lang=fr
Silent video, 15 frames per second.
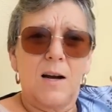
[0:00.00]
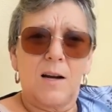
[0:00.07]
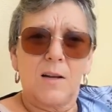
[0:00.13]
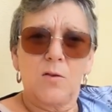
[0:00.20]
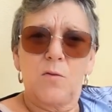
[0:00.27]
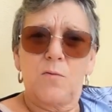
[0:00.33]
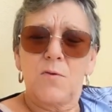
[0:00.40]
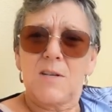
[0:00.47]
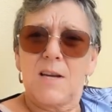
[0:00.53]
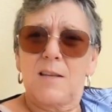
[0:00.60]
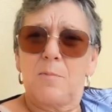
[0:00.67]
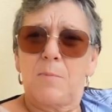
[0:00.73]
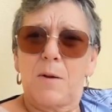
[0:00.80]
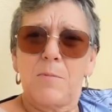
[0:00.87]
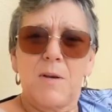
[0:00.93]
Quand vous
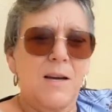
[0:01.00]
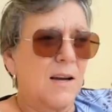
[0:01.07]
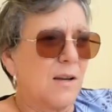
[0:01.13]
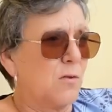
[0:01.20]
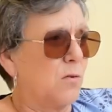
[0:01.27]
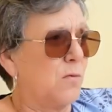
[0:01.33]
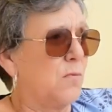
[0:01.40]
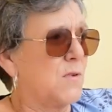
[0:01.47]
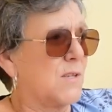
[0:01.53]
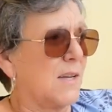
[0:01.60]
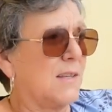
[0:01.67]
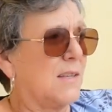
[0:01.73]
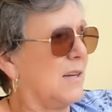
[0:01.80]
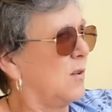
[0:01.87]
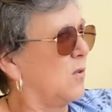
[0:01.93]
n'êtes pas bien, quand vous
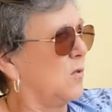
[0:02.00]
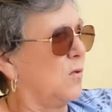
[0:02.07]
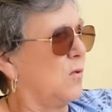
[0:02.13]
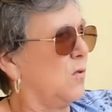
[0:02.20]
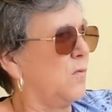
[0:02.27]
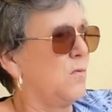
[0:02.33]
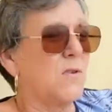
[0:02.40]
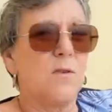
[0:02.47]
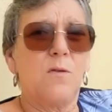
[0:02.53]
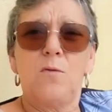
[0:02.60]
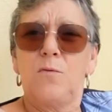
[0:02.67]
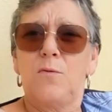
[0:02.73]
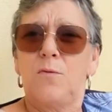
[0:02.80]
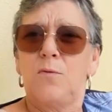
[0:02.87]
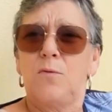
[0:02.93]
sentez que
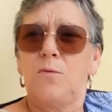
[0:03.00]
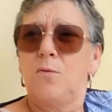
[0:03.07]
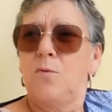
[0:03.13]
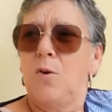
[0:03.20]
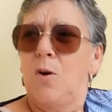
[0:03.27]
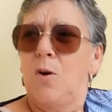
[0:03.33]
vous,